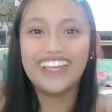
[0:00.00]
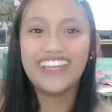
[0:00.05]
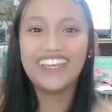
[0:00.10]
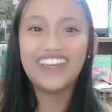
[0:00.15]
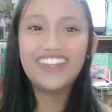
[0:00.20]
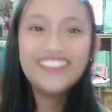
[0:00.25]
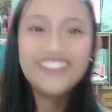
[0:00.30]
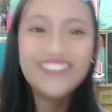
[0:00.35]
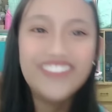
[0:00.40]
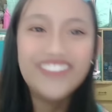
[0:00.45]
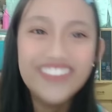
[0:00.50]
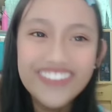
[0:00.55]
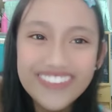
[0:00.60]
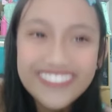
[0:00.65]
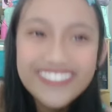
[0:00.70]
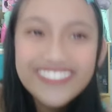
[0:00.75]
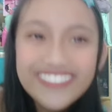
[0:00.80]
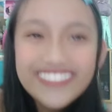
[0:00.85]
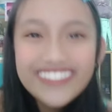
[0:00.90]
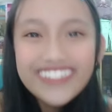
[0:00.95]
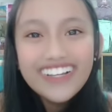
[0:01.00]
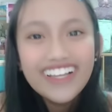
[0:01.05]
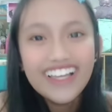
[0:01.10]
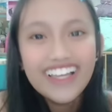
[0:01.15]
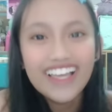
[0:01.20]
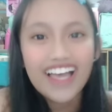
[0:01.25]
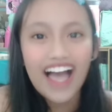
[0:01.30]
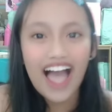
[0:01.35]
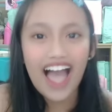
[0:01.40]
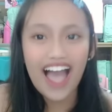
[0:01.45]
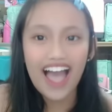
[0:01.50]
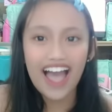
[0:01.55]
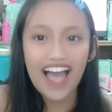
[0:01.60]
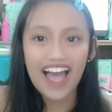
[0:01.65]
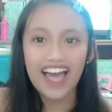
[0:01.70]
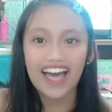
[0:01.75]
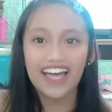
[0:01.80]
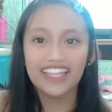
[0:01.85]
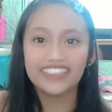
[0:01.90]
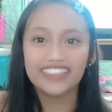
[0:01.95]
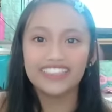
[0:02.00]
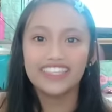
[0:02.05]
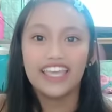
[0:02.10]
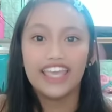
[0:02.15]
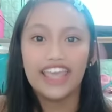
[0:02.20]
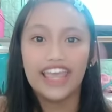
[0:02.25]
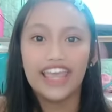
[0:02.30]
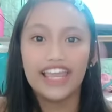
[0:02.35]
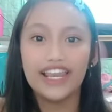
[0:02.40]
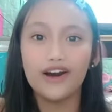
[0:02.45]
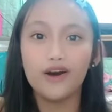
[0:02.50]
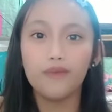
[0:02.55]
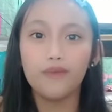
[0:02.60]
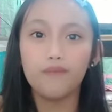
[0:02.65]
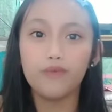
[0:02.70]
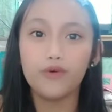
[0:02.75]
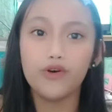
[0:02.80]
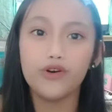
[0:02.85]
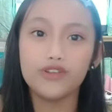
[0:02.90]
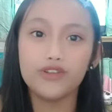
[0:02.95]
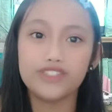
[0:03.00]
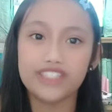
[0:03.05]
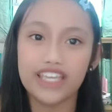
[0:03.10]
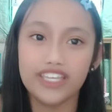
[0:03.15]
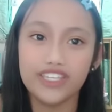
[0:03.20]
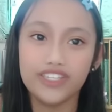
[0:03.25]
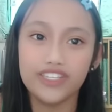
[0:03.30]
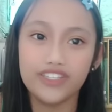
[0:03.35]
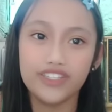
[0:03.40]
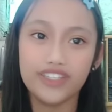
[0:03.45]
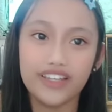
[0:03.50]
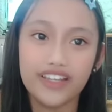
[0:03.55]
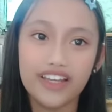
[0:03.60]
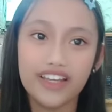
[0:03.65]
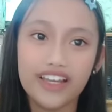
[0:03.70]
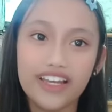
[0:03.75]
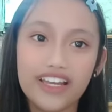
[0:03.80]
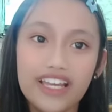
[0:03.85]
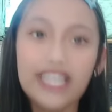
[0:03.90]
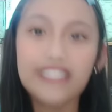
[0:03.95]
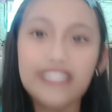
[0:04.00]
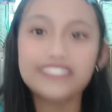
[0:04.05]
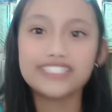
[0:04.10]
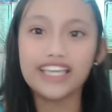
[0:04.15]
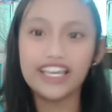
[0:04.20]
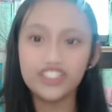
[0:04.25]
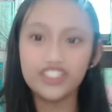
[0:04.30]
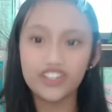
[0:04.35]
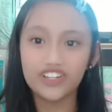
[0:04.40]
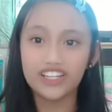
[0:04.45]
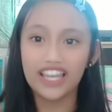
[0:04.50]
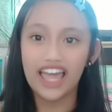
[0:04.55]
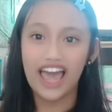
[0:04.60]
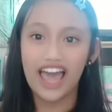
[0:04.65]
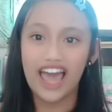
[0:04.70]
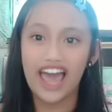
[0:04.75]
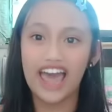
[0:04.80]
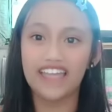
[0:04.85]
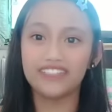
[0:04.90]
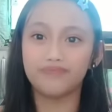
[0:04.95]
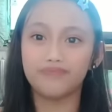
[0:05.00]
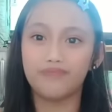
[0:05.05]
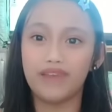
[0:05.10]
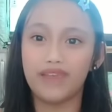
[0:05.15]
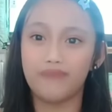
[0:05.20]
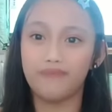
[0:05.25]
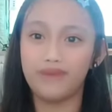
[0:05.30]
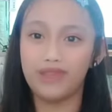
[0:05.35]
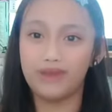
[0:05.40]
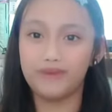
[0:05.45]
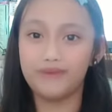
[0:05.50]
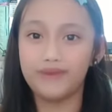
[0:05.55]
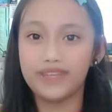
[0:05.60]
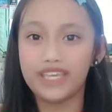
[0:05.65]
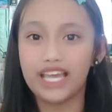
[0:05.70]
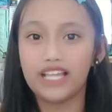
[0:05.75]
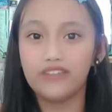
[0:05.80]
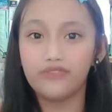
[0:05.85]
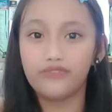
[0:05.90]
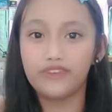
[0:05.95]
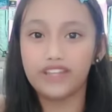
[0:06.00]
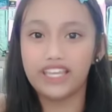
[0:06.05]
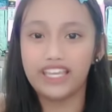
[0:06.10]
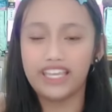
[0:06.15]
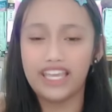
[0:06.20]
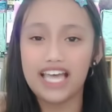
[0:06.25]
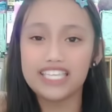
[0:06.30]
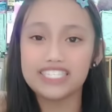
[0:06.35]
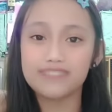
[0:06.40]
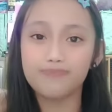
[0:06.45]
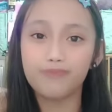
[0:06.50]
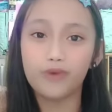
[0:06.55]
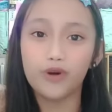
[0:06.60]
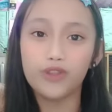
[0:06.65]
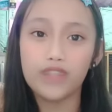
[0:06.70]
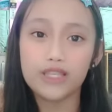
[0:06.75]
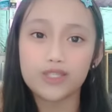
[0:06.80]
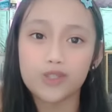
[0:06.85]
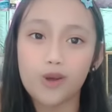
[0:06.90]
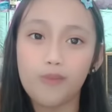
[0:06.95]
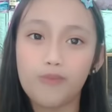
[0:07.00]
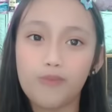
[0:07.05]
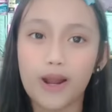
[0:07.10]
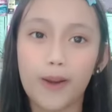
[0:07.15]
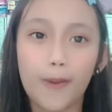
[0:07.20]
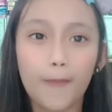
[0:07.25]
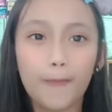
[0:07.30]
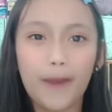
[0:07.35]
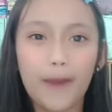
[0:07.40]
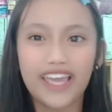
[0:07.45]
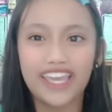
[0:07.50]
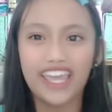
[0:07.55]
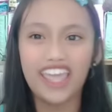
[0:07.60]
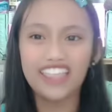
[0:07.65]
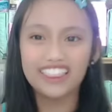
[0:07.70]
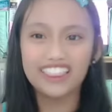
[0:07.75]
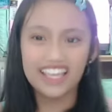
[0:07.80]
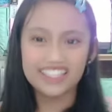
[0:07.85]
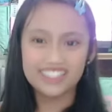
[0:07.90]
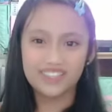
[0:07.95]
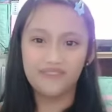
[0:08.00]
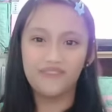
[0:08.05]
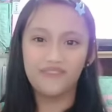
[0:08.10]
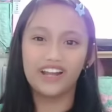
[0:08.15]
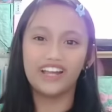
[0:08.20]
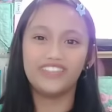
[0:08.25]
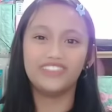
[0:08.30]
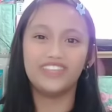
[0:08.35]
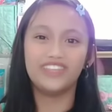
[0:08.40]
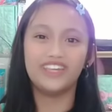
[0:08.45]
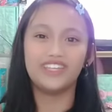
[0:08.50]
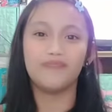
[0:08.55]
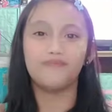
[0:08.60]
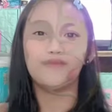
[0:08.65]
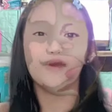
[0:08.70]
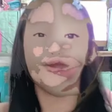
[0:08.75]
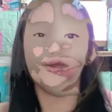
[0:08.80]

Ayan po. At hello po sa inyo sa inyo lahat, baby Miguel Frias po na sobrang bait at sa maganda